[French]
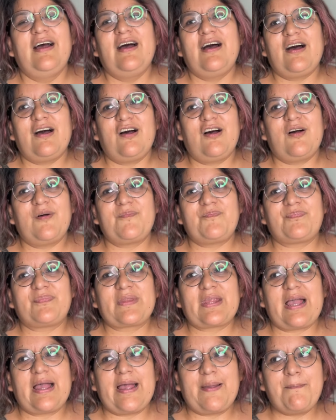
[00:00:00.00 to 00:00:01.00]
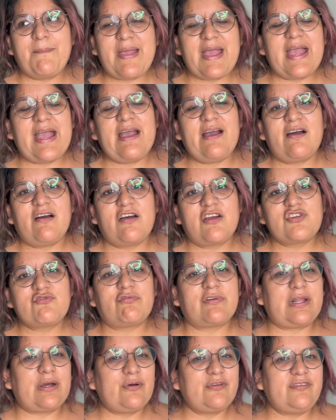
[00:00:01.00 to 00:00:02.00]
Euh, mais euh, je
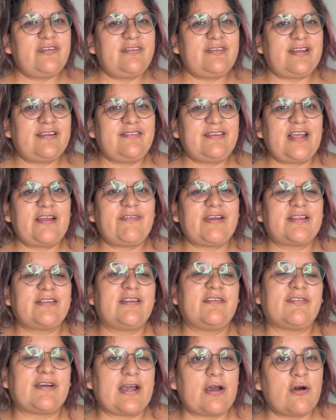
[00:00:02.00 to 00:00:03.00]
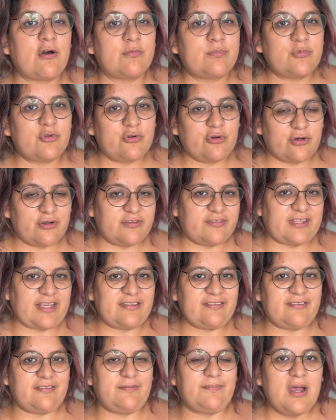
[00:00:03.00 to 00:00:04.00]
voulais aussi tester avec des vraies robes de
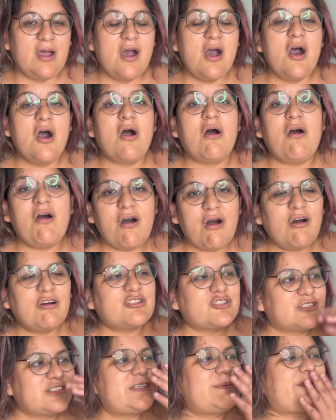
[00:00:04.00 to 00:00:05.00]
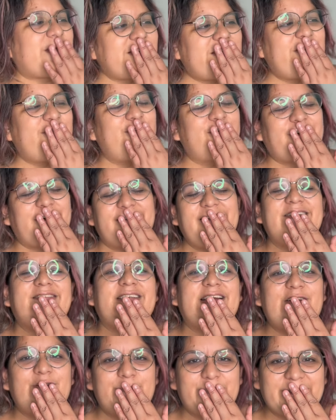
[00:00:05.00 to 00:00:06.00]
grossesse. Or, je ne sais pas si vous
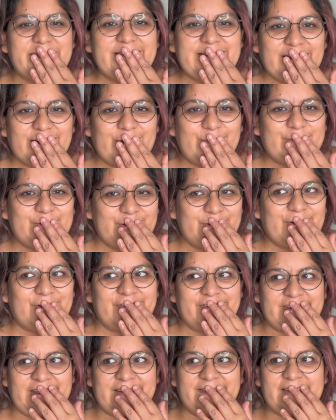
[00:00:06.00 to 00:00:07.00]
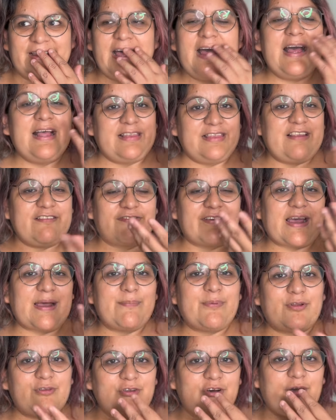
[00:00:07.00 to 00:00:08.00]
connaissez le prix des robes de grossesse. Les vraies
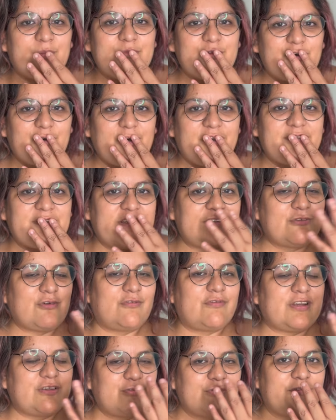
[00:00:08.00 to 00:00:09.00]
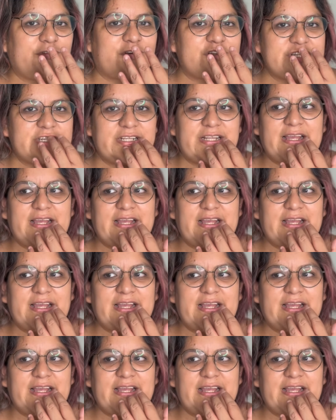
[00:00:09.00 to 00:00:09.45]
bonnes robes de grossesse qu'on voit souvent chez